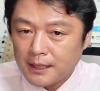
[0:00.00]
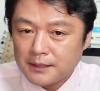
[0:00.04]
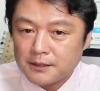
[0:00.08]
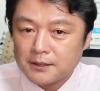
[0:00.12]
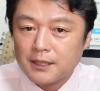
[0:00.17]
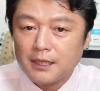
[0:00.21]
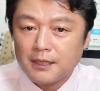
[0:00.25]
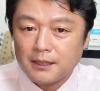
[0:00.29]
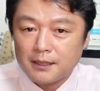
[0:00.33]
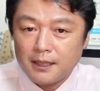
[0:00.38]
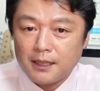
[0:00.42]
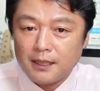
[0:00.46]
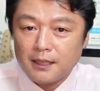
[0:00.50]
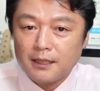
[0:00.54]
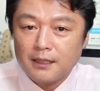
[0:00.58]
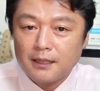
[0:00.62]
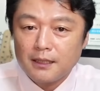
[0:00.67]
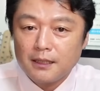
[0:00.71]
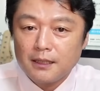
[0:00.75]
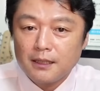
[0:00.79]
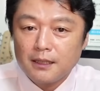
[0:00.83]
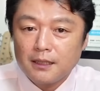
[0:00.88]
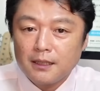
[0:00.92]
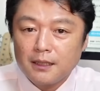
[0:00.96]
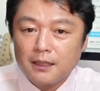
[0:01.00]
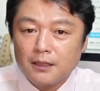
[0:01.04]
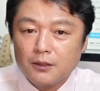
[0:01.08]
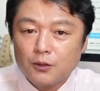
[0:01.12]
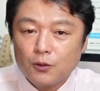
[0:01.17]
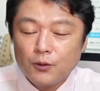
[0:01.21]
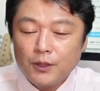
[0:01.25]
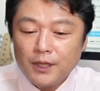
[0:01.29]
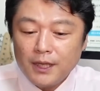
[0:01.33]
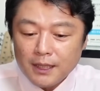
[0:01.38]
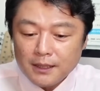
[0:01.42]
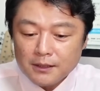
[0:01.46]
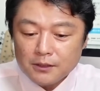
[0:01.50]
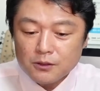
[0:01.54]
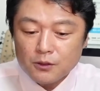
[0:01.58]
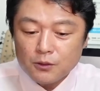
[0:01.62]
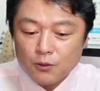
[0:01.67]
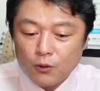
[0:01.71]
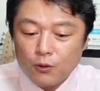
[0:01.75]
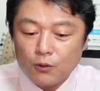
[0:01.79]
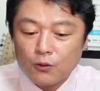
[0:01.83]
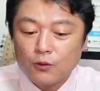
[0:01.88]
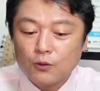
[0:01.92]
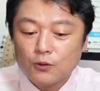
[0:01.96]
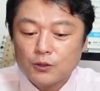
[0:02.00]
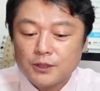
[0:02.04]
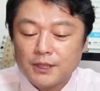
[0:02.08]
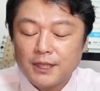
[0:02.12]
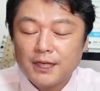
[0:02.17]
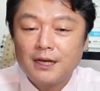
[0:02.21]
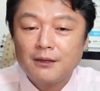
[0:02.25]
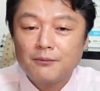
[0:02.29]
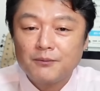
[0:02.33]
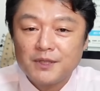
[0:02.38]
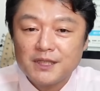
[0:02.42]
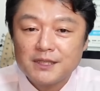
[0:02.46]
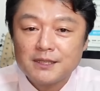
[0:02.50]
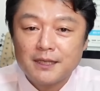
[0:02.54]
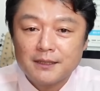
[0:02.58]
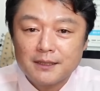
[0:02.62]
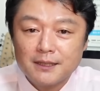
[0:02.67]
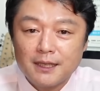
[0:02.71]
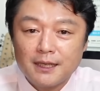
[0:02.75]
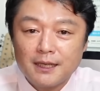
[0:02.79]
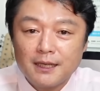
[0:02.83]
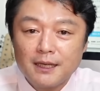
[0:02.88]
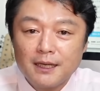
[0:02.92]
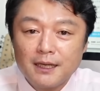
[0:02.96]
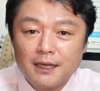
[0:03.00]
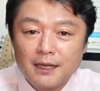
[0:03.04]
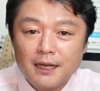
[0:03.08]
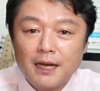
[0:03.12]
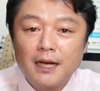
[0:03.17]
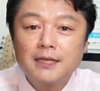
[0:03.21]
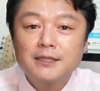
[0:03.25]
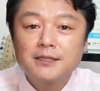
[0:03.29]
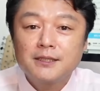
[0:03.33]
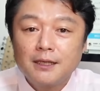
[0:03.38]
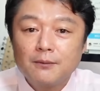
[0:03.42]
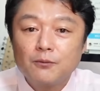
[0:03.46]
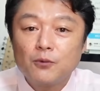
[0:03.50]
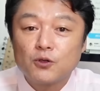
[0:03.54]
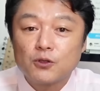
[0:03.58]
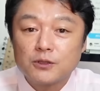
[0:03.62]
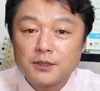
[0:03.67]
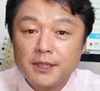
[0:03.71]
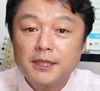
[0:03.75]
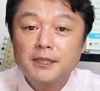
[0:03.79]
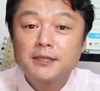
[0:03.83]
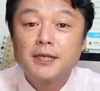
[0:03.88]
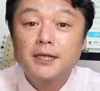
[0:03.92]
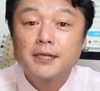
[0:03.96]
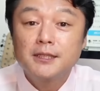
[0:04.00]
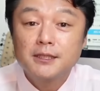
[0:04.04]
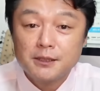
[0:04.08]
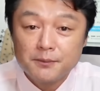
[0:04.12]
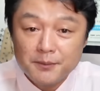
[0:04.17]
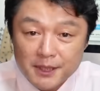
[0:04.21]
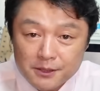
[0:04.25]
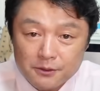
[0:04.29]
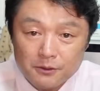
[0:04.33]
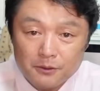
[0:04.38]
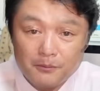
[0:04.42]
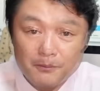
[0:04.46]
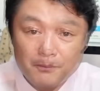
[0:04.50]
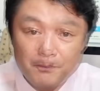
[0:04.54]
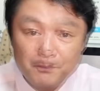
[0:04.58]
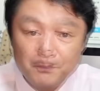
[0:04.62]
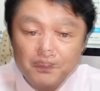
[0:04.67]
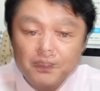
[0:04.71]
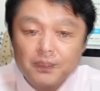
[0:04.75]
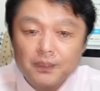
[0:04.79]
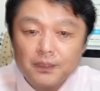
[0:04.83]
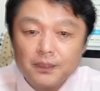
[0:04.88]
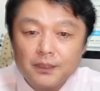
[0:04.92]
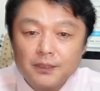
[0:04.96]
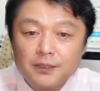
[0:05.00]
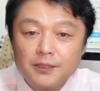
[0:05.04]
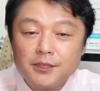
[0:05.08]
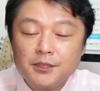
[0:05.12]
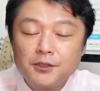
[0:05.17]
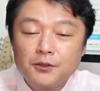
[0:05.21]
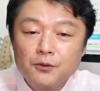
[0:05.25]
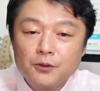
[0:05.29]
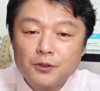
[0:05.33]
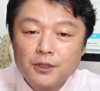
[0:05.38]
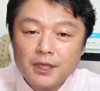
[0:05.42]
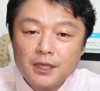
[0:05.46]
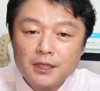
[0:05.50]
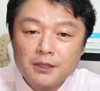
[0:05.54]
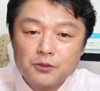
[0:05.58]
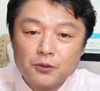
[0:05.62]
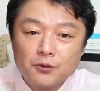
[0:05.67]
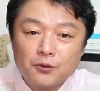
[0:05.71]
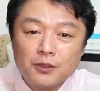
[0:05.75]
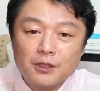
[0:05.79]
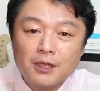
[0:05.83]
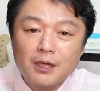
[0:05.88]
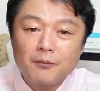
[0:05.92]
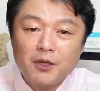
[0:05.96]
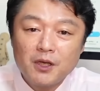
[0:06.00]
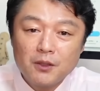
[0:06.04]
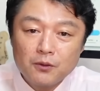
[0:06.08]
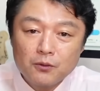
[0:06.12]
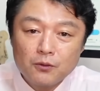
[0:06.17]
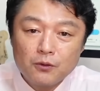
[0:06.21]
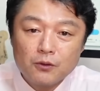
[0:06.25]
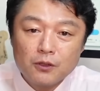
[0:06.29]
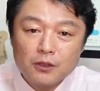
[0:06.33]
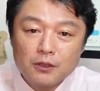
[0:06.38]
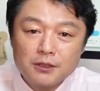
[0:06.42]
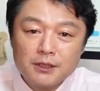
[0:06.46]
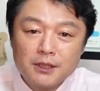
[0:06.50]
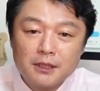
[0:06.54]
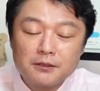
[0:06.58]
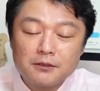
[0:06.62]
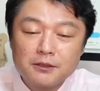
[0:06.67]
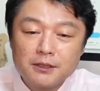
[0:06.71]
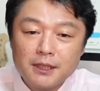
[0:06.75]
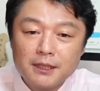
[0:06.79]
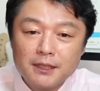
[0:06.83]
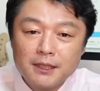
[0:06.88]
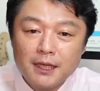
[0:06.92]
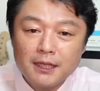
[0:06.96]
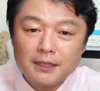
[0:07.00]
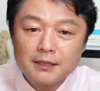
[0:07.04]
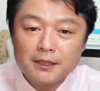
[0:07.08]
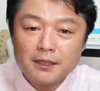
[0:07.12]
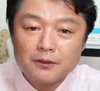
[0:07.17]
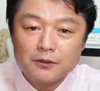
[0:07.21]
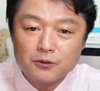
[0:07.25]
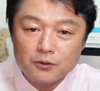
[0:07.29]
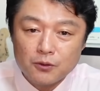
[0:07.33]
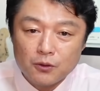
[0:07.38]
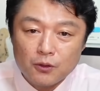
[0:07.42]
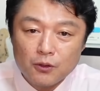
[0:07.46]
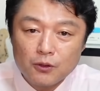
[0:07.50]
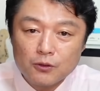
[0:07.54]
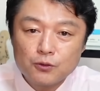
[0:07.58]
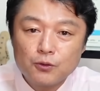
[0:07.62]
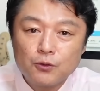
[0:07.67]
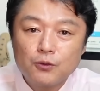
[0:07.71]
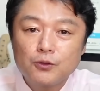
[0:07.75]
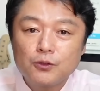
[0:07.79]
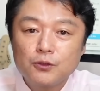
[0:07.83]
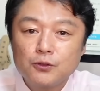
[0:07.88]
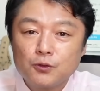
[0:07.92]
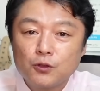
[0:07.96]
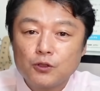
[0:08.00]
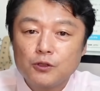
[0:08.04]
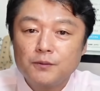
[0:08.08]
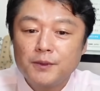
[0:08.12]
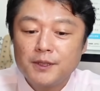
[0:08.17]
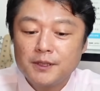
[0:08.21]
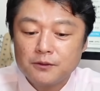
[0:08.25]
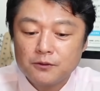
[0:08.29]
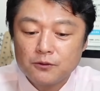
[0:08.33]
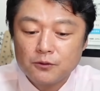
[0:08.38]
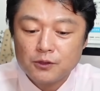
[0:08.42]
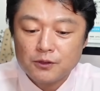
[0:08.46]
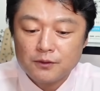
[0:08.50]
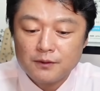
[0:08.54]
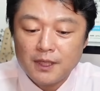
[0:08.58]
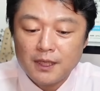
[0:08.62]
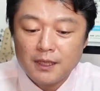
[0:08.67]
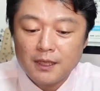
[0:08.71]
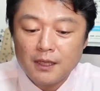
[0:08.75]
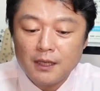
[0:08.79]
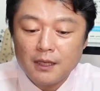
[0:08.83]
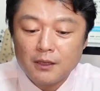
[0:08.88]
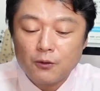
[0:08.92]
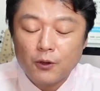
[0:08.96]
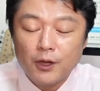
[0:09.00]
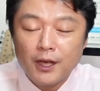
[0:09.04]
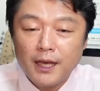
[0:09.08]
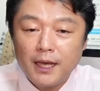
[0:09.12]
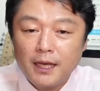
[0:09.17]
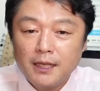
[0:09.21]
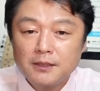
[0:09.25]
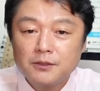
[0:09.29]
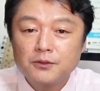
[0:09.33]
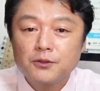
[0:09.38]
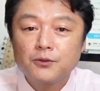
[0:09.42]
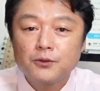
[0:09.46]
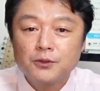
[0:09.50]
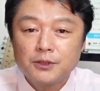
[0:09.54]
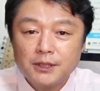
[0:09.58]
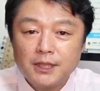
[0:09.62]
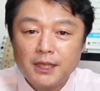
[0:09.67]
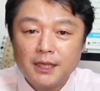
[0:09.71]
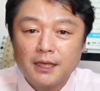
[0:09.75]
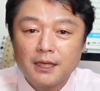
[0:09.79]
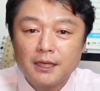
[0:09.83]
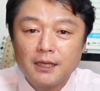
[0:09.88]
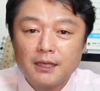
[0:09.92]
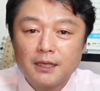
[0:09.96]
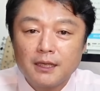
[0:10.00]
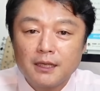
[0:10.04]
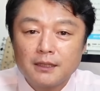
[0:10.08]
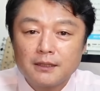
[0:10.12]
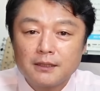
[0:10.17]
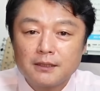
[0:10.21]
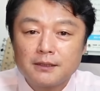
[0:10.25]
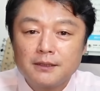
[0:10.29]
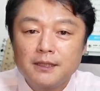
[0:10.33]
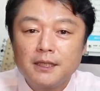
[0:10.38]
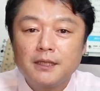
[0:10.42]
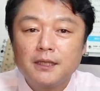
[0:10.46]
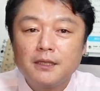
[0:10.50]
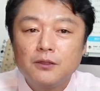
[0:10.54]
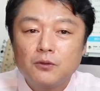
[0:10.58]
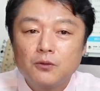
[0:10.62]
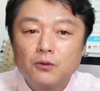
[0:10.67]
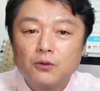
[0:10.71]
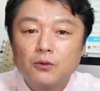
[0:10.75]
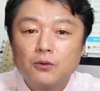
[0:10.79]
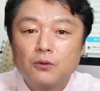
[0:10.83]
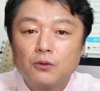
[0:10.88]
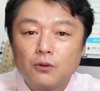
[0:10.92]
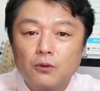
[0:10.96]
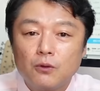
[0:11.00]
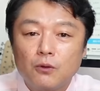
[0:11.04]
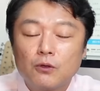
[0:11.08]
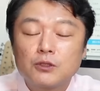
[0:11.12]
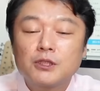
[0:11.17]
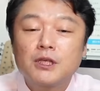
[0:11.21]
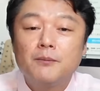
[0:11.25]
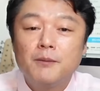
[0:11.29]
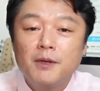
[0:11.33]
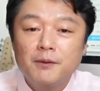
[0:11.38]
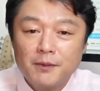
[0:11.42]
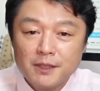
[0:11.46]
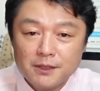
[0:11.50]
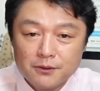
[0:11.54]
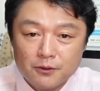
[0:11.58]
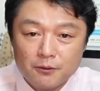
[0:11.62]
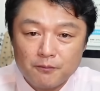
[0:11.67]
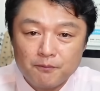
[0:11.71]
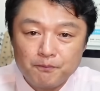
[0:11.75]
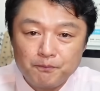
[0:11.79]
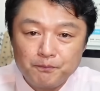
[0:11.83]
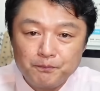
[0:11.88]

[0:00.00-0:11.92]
月かけてとりあえず方向性が見つかった会社はもう清算しますと事業継承のための節税対策のそういう特別措置はこれ返上して税金の方を納めますと